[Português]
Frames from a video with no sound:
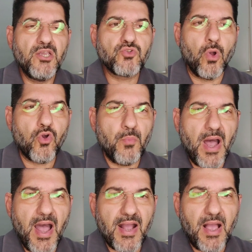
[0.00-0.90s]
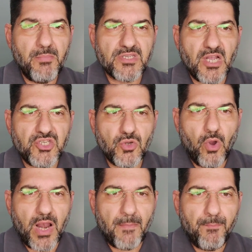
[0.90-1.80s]
Estou com uma camisa de
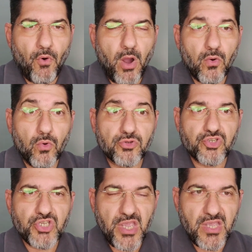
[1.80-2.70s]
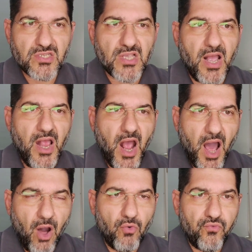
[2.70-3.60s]
gola polo cinza,
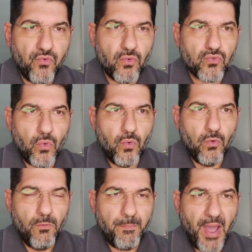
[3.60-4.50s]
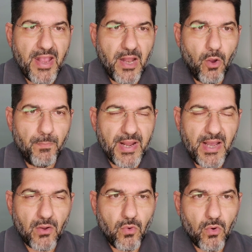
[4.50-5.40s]
ao fundo, um painel
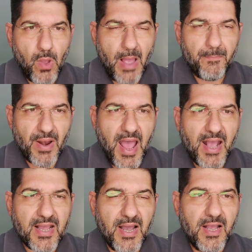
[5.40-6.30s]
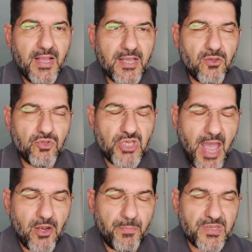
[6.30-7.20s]
branco com a placa que o
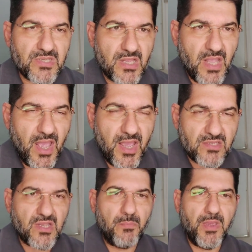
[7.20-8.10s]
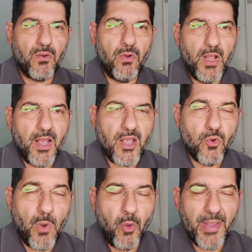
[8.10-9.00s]
Diário PCD recebeu em
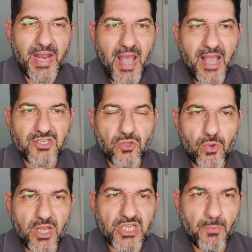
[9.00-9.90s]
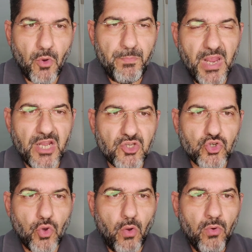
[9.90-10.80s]
uma homenagem durante a Mobility
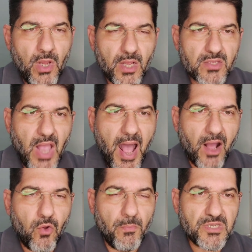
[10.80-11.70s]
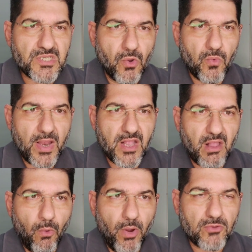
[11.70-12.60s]
Show da Comissão
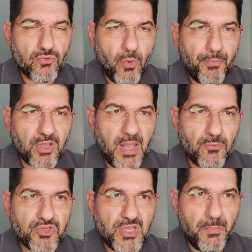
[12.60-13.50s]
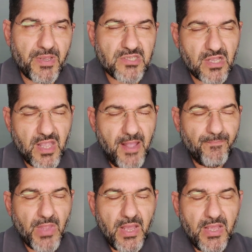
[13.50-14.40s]
48 do Podemos Sim
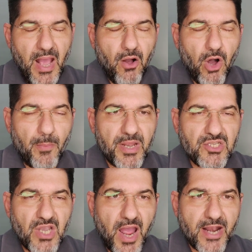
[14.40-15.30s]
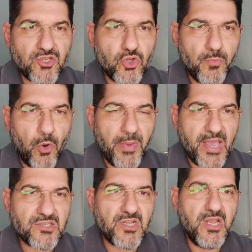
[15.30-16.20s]
PCD e a obra de arte do meu
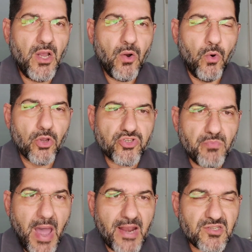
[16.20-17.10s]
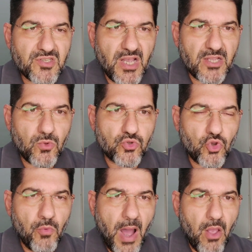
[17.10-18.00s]
mestre Osmar
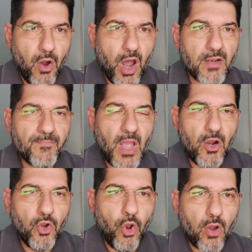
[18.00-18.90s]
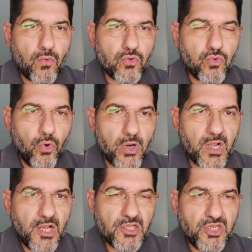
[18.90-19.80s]
Santos, o maior
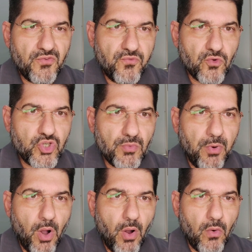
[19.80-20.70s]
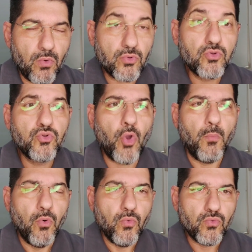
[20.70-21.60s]
locutor de futebol do
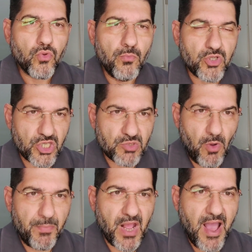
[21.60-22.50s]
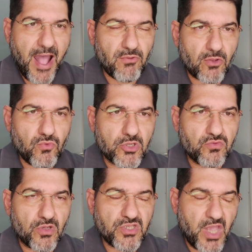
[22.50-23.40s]
mundo. Muitíssimo obrigado a
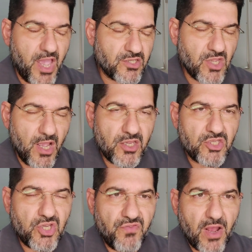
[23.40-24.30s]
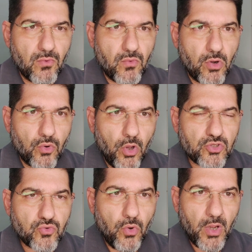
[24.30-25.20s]
todos vocês que estiveram
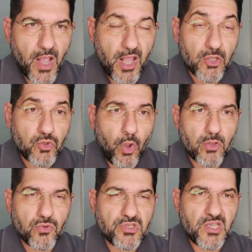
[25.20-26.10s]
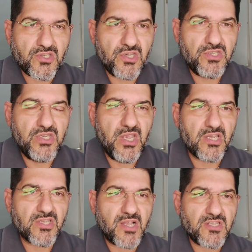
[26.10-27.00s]
conosco em todos esses
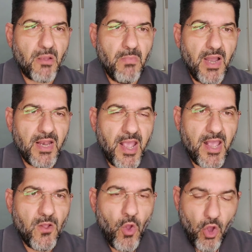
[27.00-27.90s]
dias da semana, hein?